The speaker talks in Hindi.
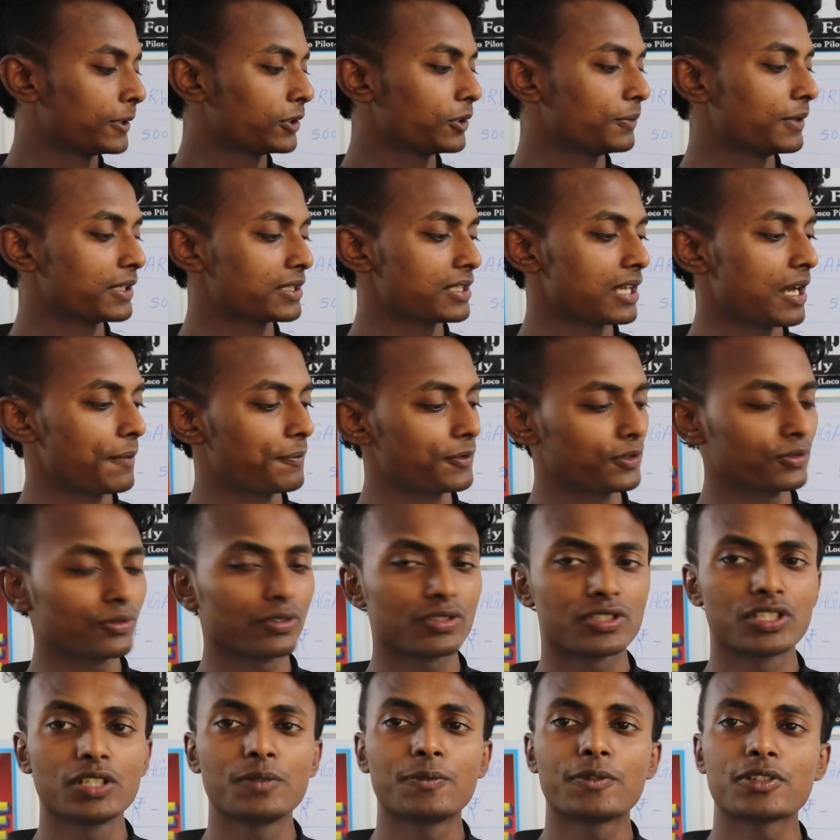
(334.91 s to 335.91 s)
तो बस आप
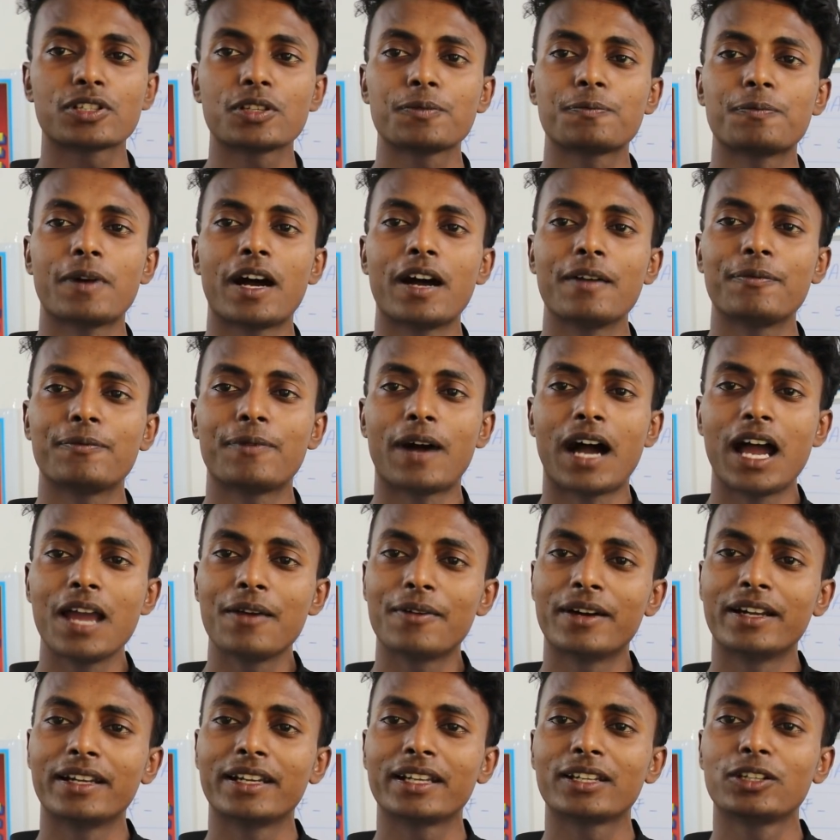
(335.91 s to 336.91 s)
इसको सिर्फ और सिर्फ पाँच
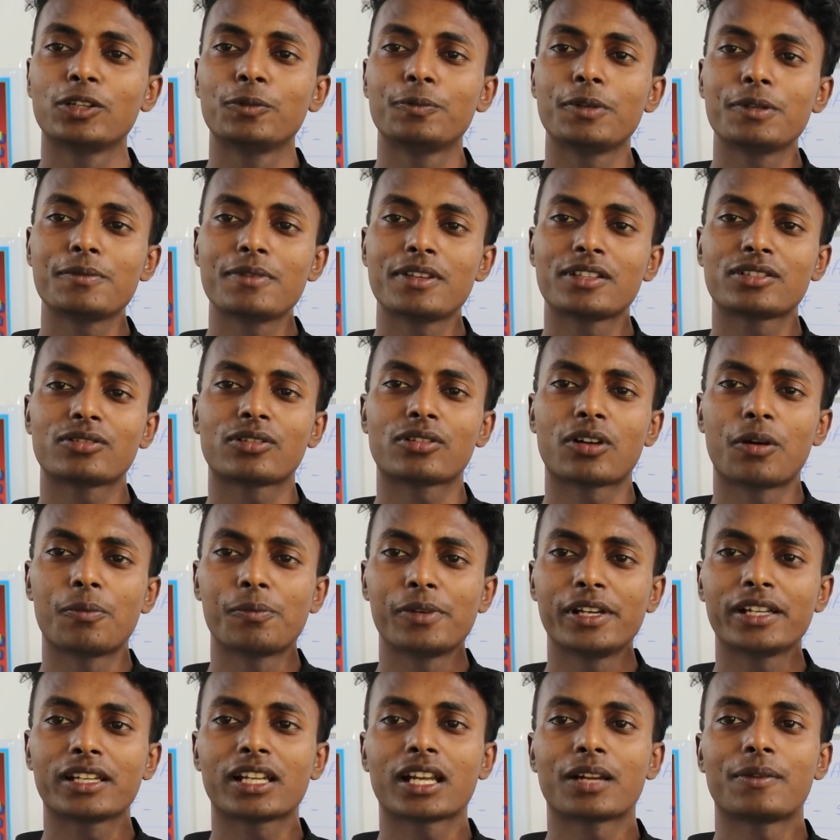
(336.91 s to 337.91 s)
फाइव हंड्रेड रुपीज़ में इसको
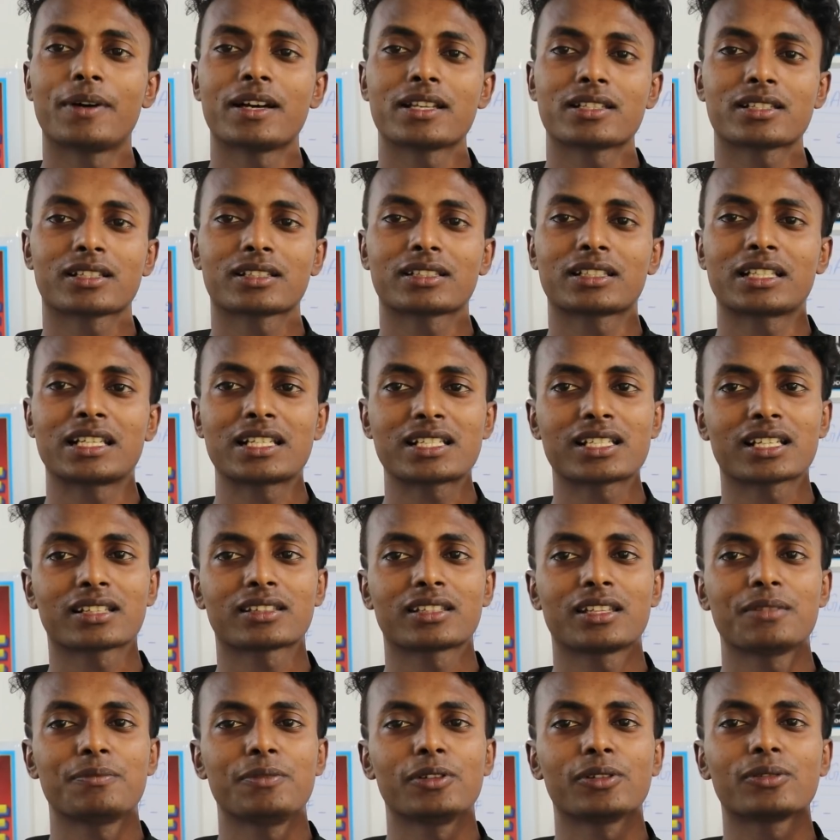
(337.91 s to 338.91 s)
कंप्लीट करवा सक कर
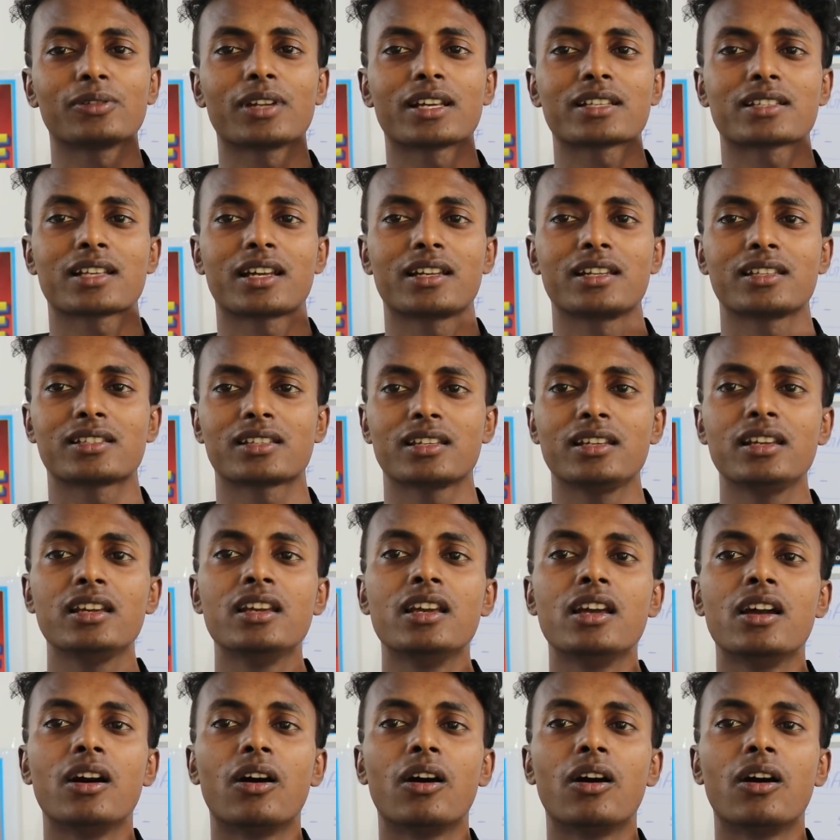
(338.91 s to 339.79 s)
सकते हैं बिल्कुल आसानी से